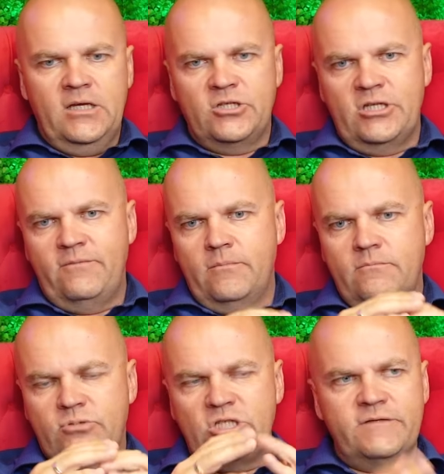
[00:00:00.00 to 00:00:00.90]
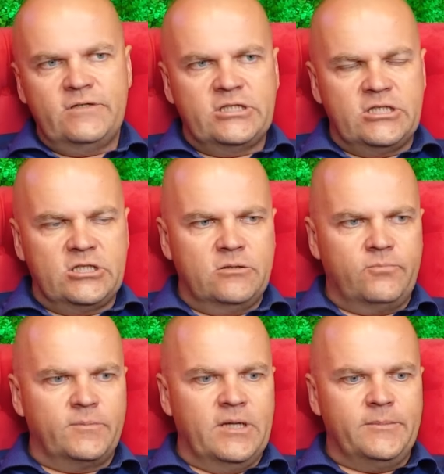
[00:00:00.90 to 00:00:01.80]
Jeżeli przeżywasz jakieś
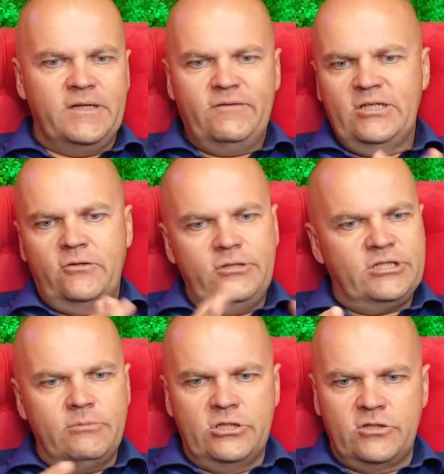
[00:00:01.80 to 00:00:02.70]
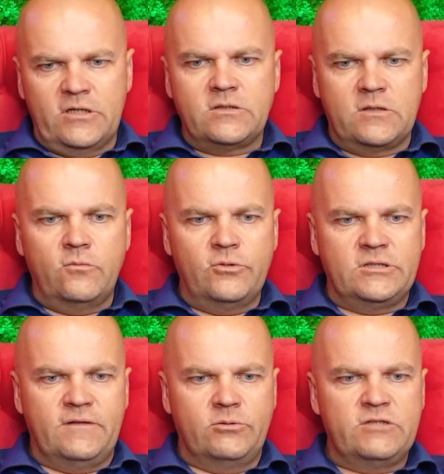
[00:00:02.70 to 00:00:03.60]
problemy, nawet niekoniecznie myślisz o
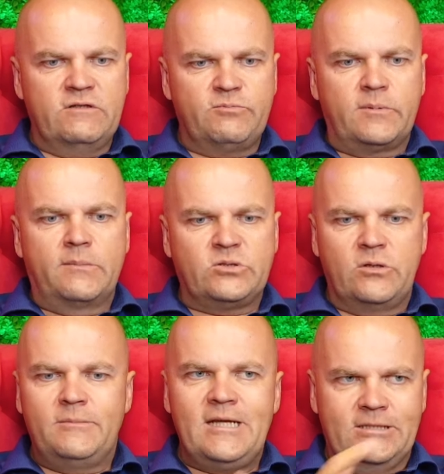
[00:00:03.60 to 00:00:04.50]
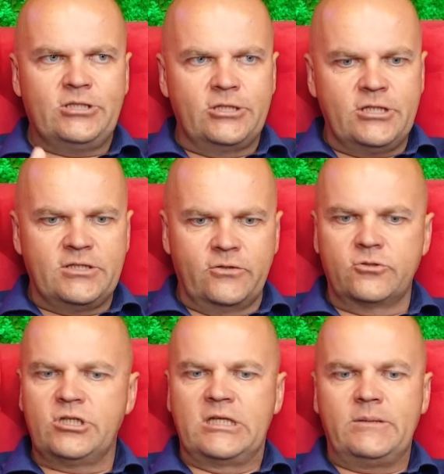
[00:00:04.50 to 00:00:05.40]
samobójstwie, ale przeżywasz problemy, z którymi nie chcesz się dzielić z
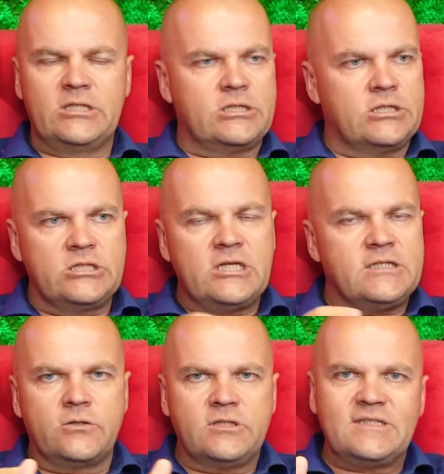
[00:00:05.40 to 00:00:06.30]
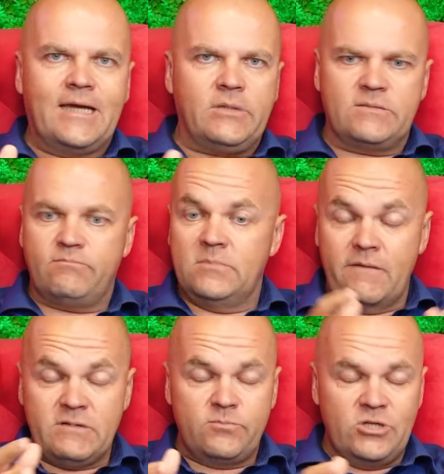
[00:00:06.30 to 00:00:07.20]
otoczeniem, nie chcesz się dzielić z rodzicami,
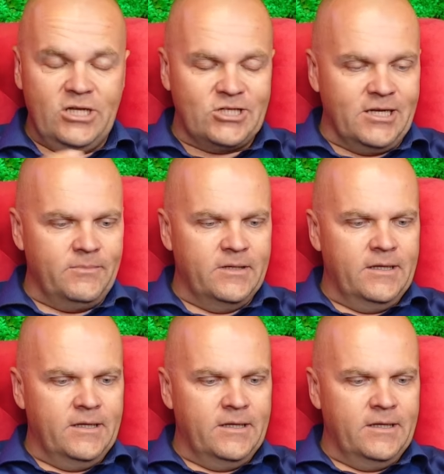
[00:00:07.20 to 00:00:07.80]
nawet z przyjacielem,